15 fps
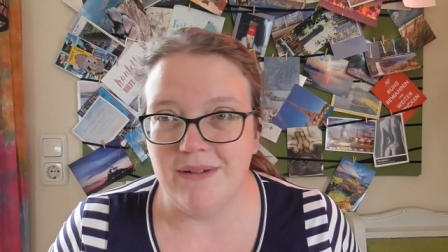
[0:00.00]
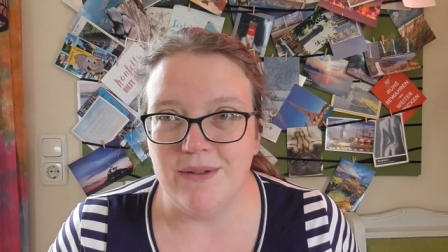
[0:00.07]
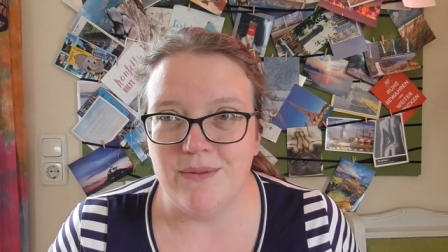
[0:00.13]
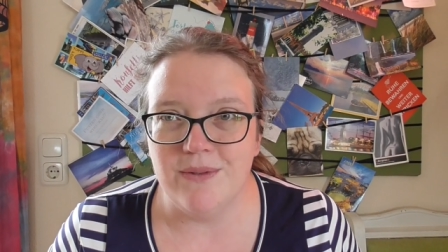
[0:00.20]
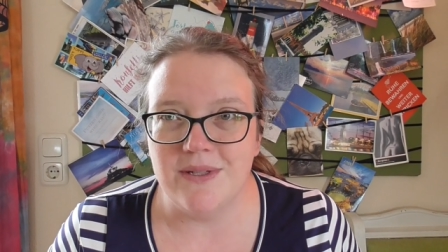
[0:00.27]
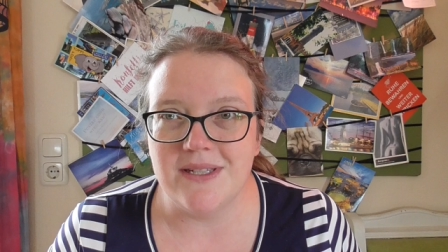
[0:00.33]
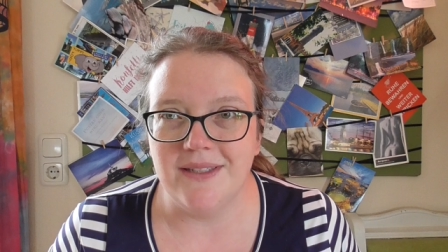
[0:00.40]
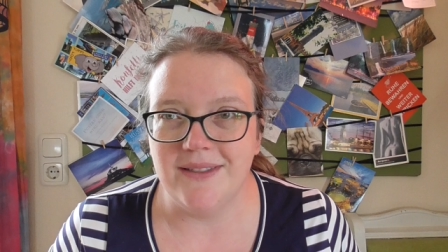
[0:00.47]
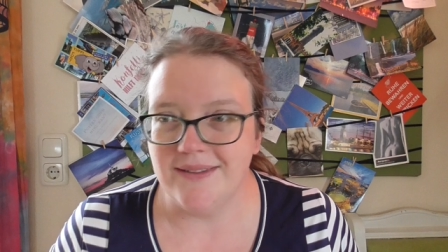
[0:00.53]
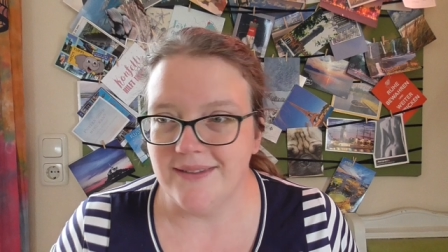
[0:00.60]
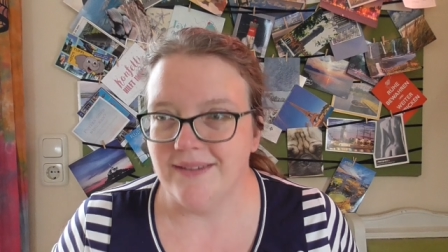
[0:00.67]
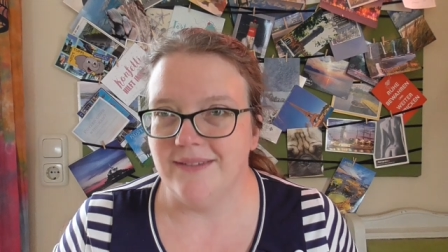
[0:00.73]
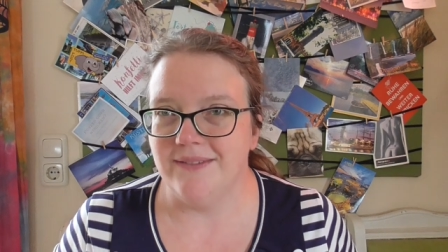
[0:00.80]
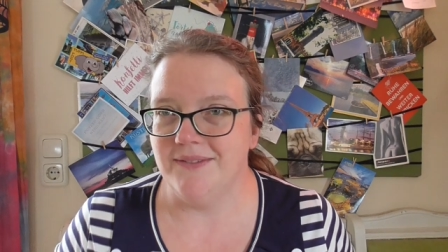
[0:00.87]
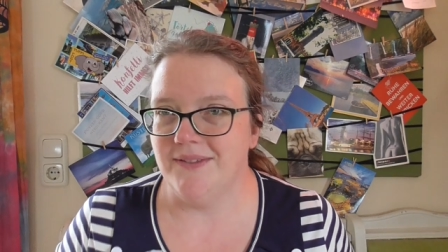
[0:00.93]
es war
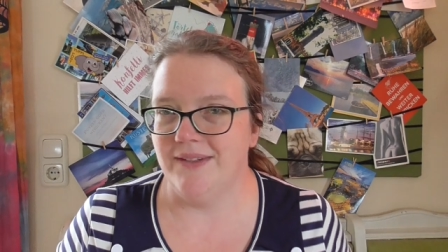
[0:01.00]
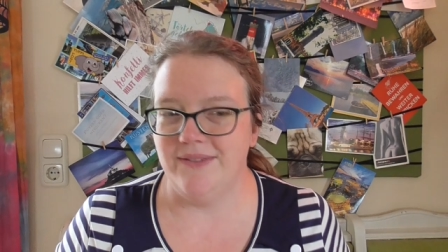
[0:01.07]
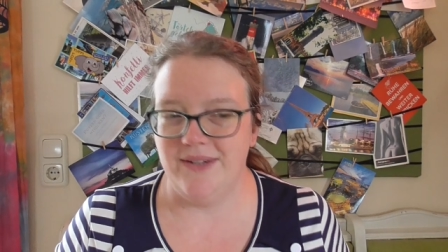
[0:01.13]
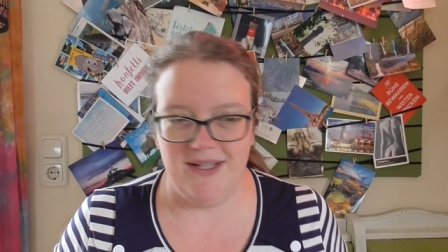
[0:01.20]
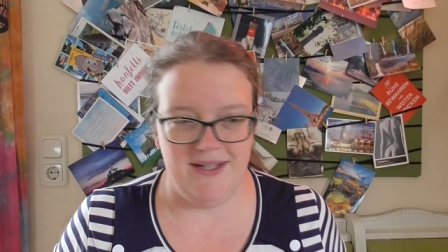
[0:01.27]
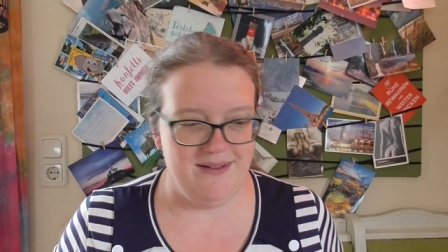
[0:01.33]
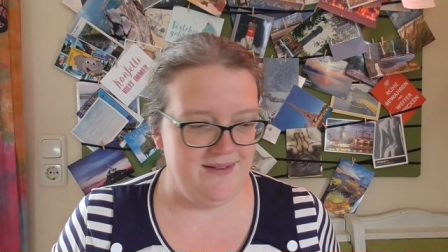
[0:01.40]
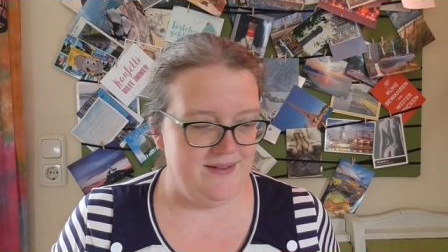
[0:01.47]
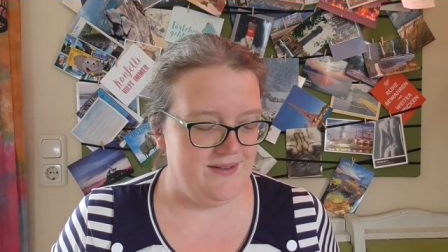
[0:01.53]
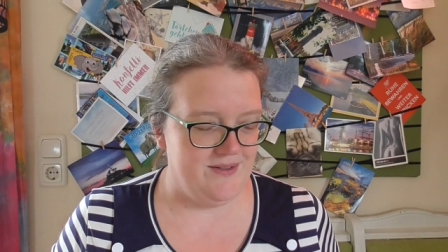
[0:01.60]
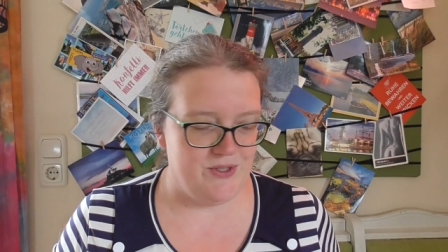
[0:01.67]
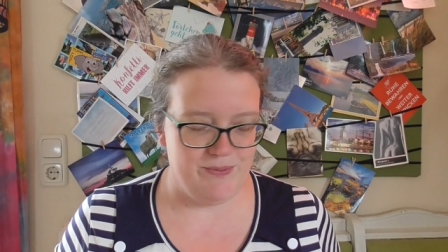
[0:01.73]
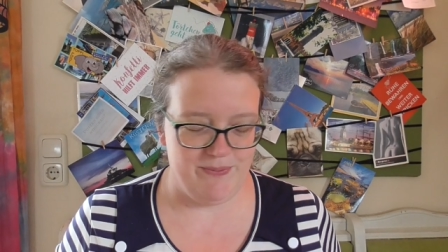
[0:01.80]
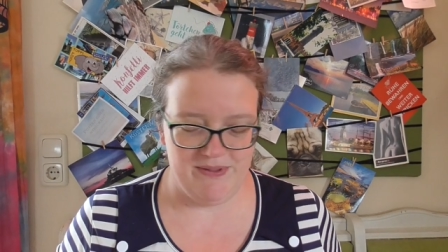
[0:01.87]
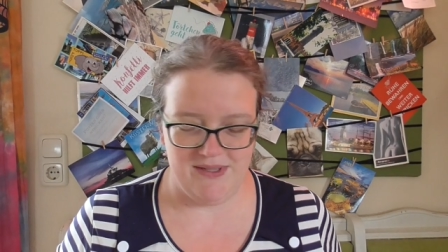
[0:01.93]
Ostern. Wir waren
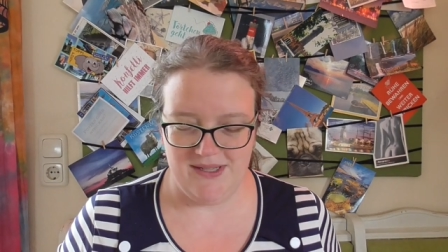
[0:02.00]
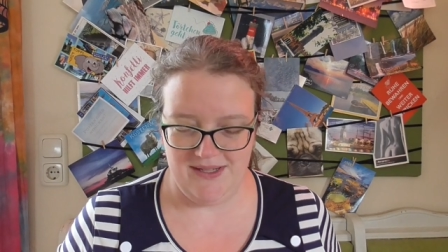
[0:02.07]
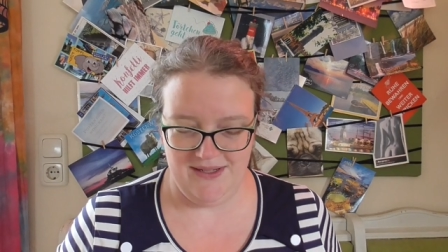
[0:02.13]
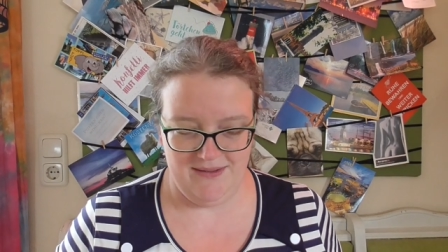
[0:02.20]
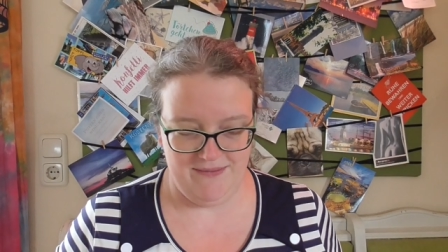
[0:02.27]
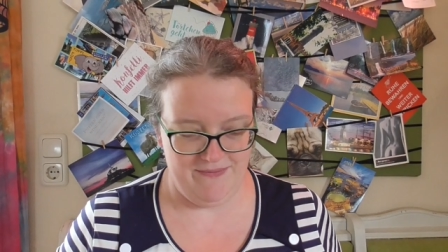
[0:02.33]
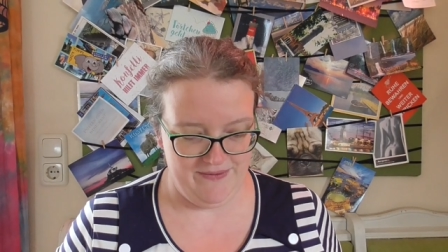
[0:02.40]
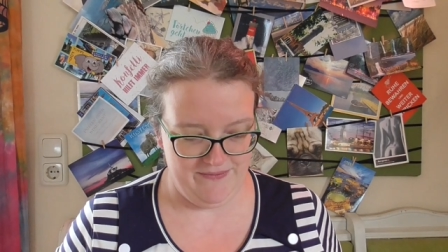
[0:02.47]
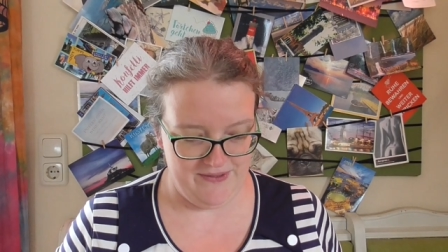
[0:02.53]
spazieren,